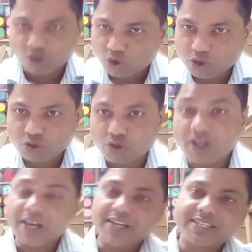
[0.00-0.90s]
तो
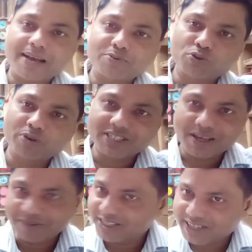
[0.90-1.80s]
दोस्तों इसे आप सुबह
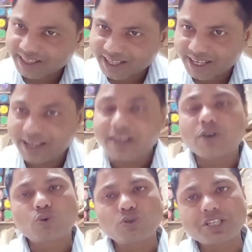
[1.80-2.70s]
शाम ले सकते हैं
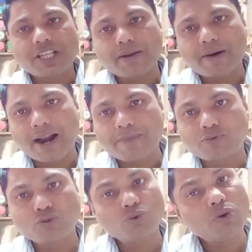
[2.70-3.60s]
कुछ देर बाद
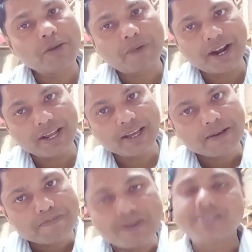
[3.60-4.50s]
आप गुनगुने पानी
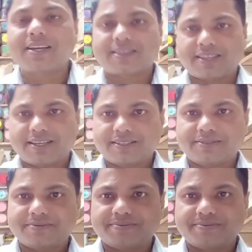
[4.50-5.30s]
पी सकते हैं